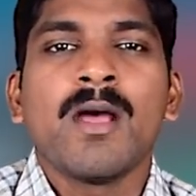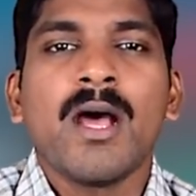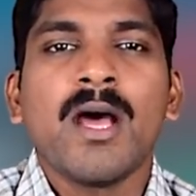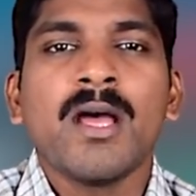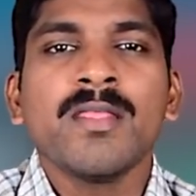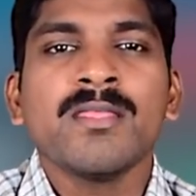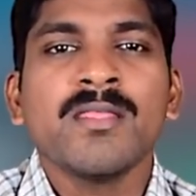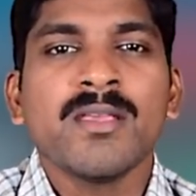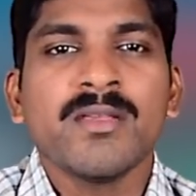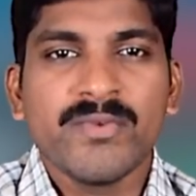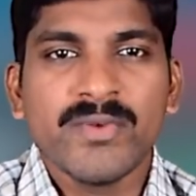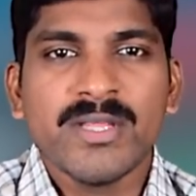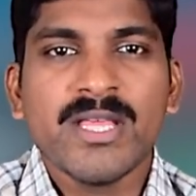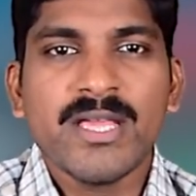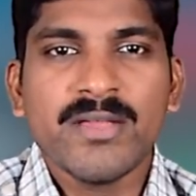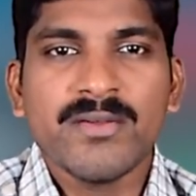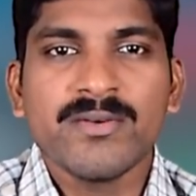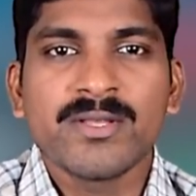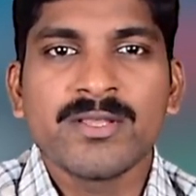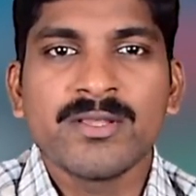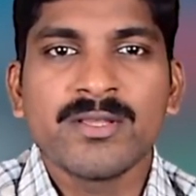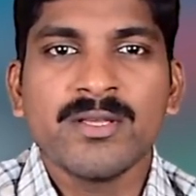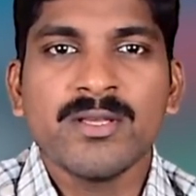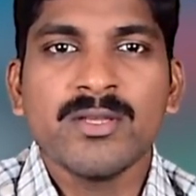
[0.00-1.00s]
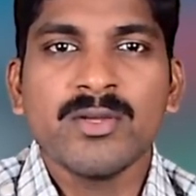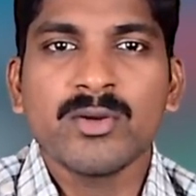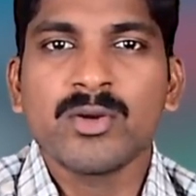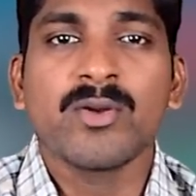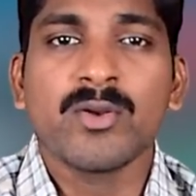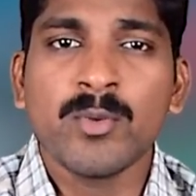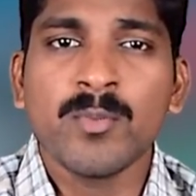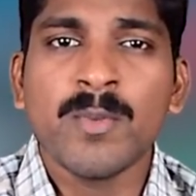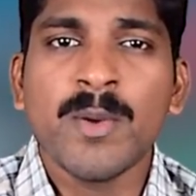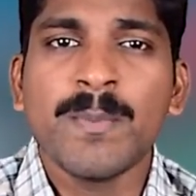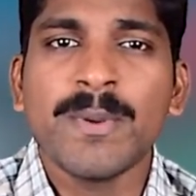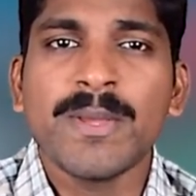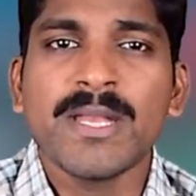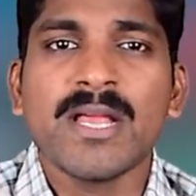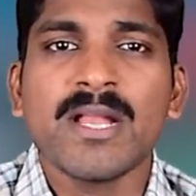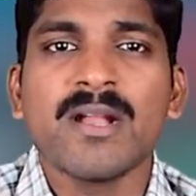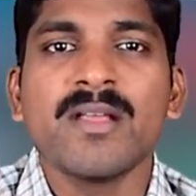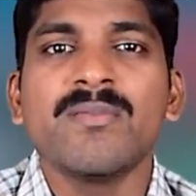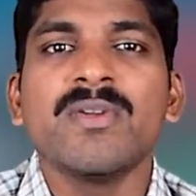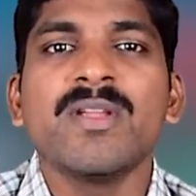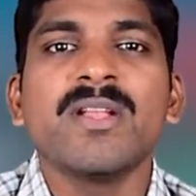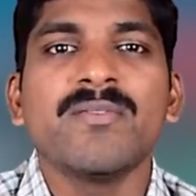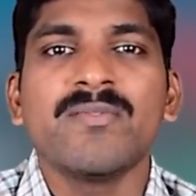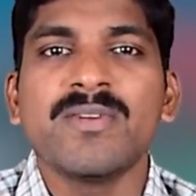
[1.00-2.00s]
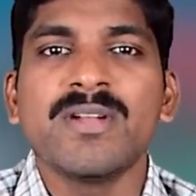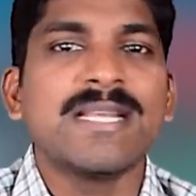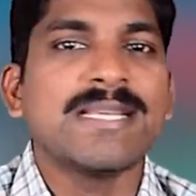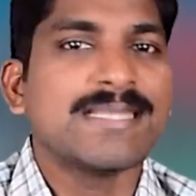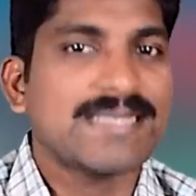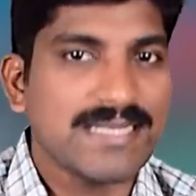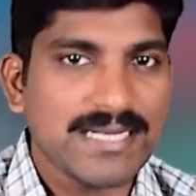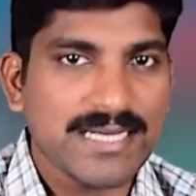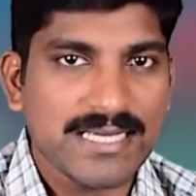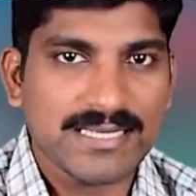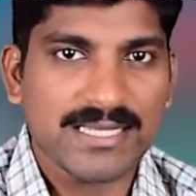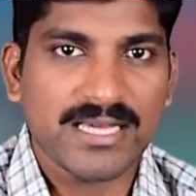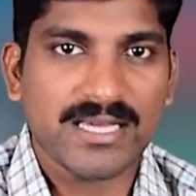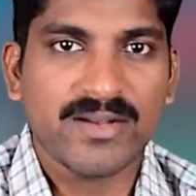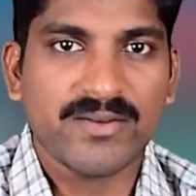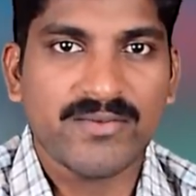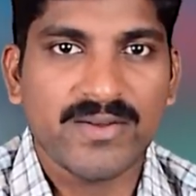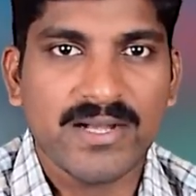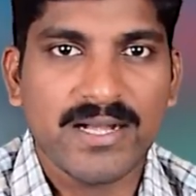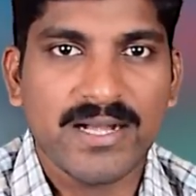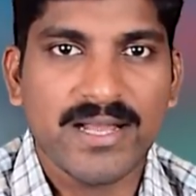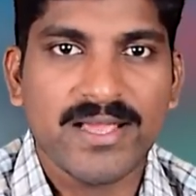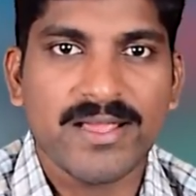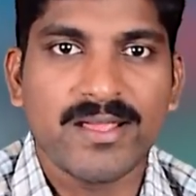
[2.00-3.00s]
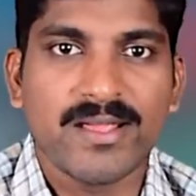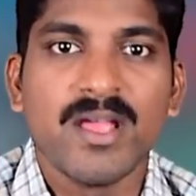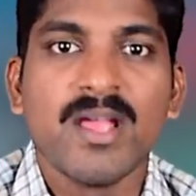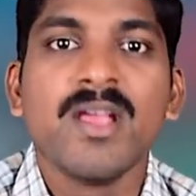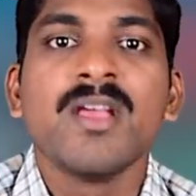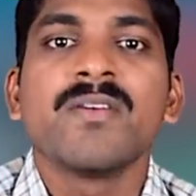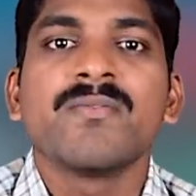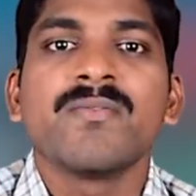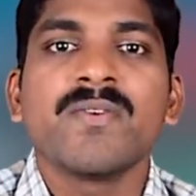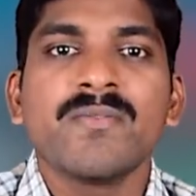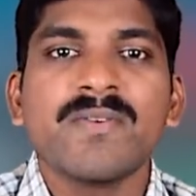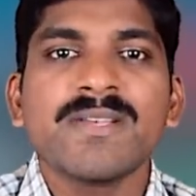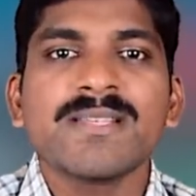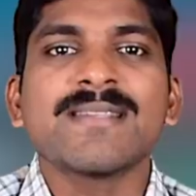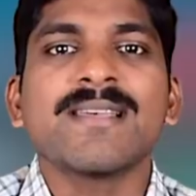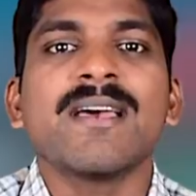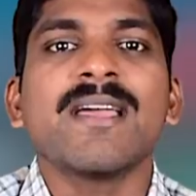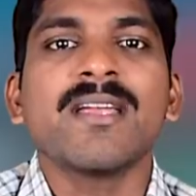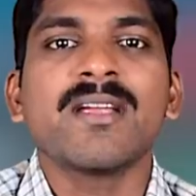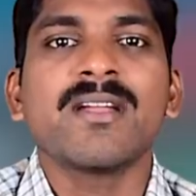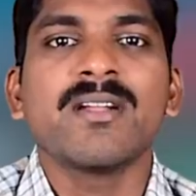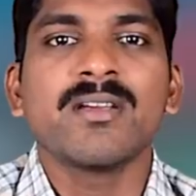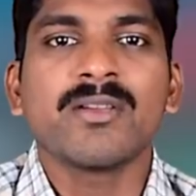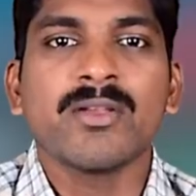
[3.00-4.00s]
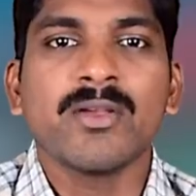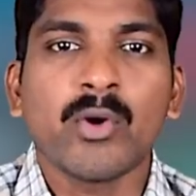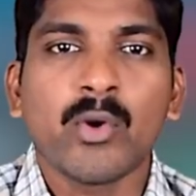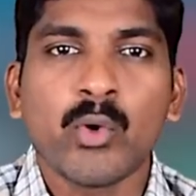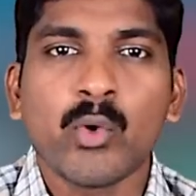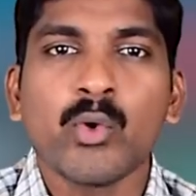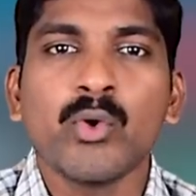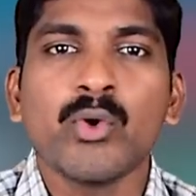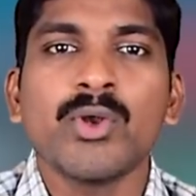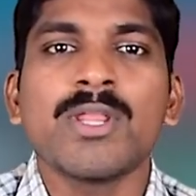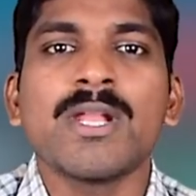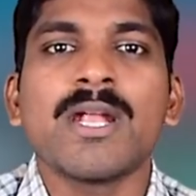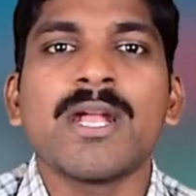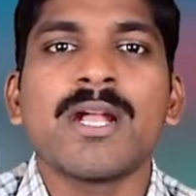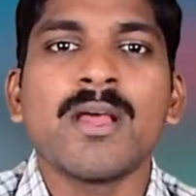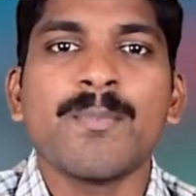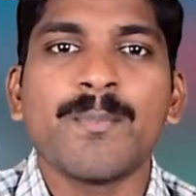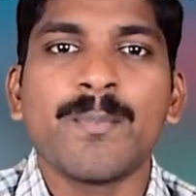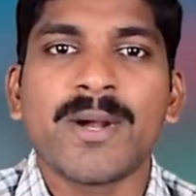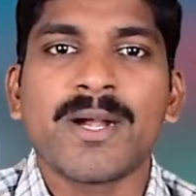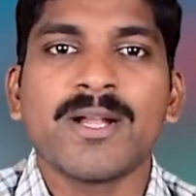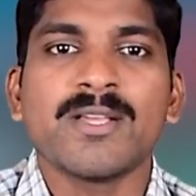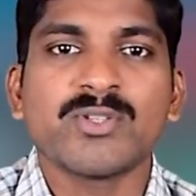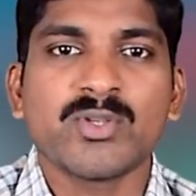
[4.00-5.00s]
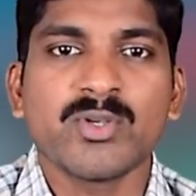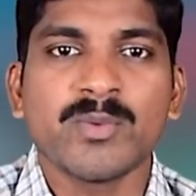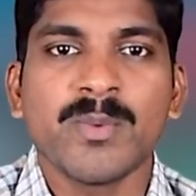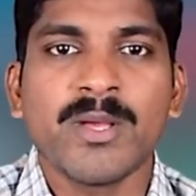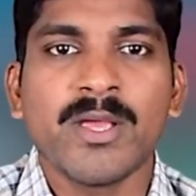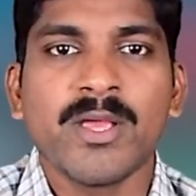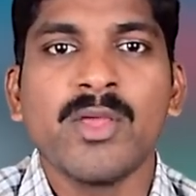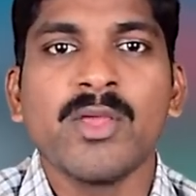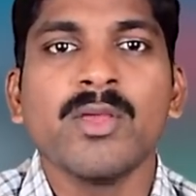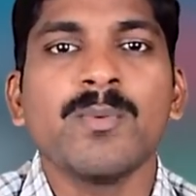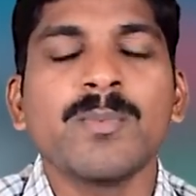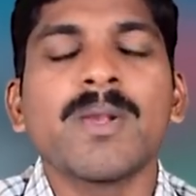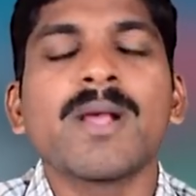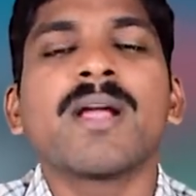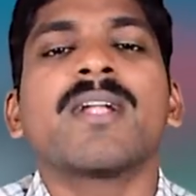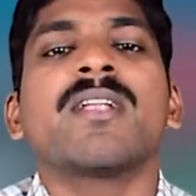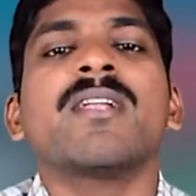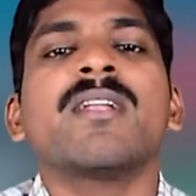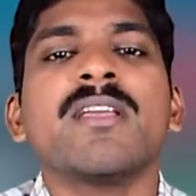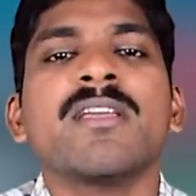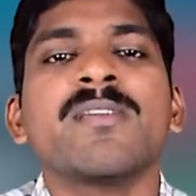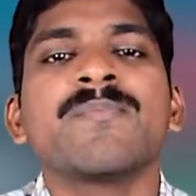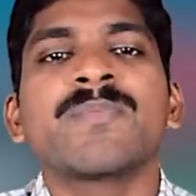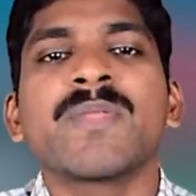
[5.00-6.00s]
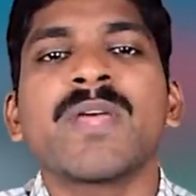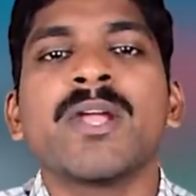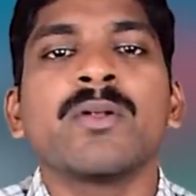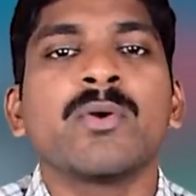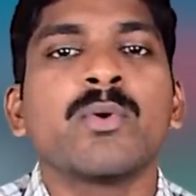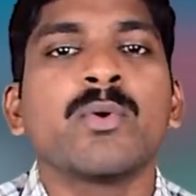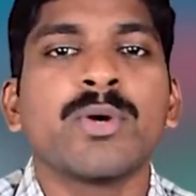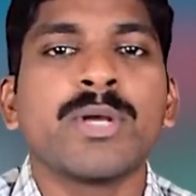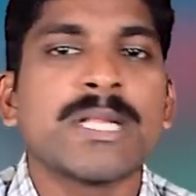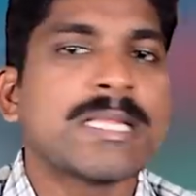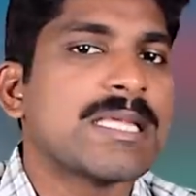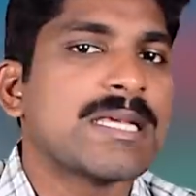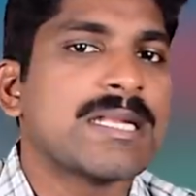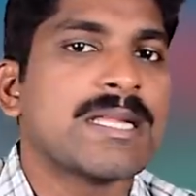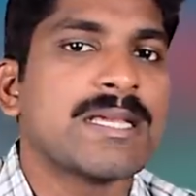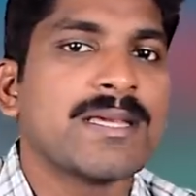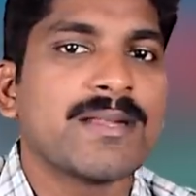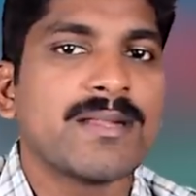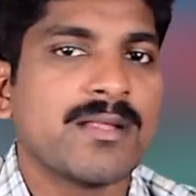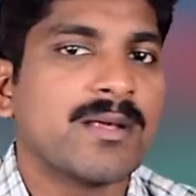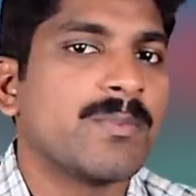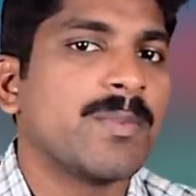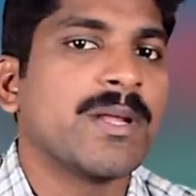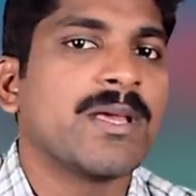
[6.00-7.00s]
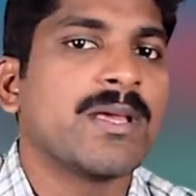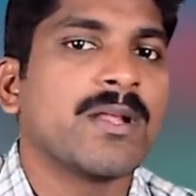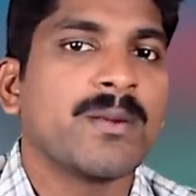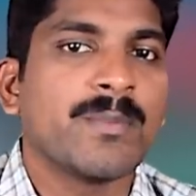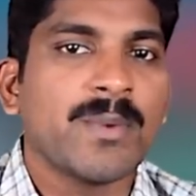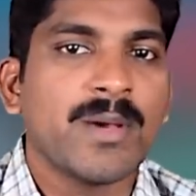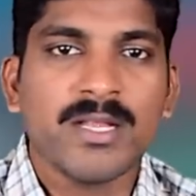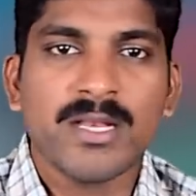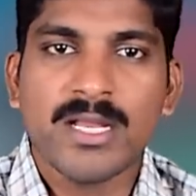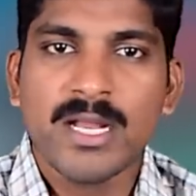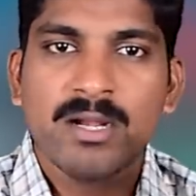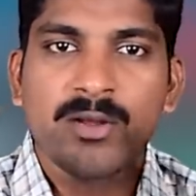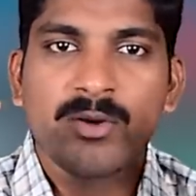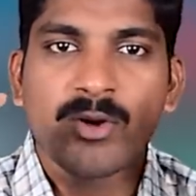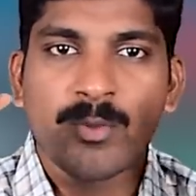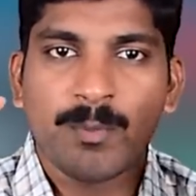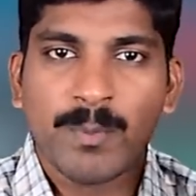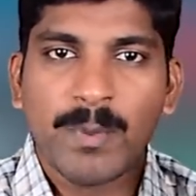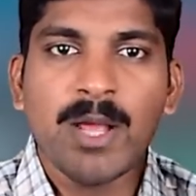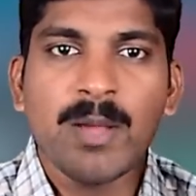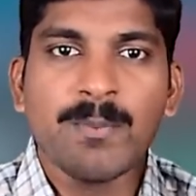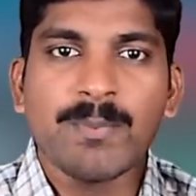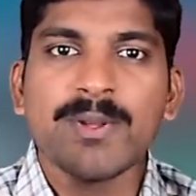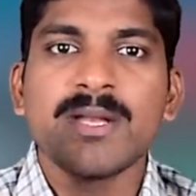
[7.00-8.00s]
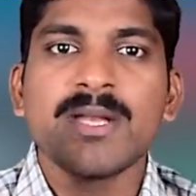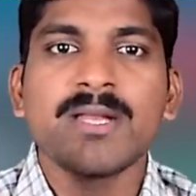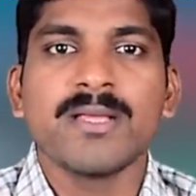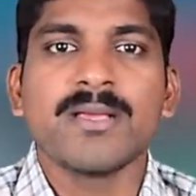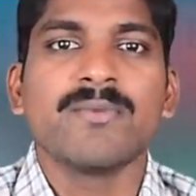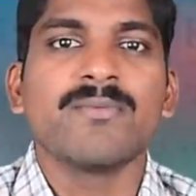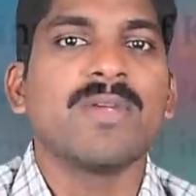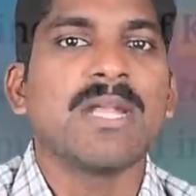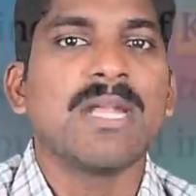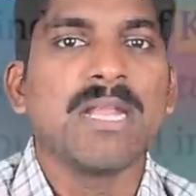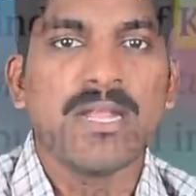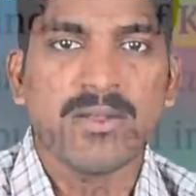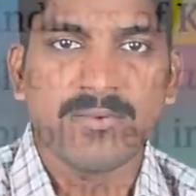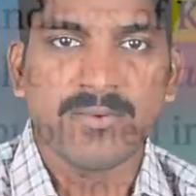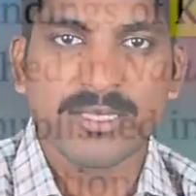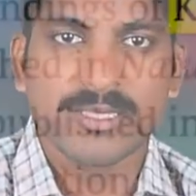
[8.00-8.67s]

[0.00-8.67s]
அந்த விதை வந்து ரொம்ப பெரிய அளவில் விளைச்சலை தரவில்லை விவசாயிகளுக்கு கூடுதலான பண சுமையையும் கடனையும் தான் கூட்டி தருகிறது அப்படிங்கிற மாதிரியான ஒரு பேப்பர் வெளியில்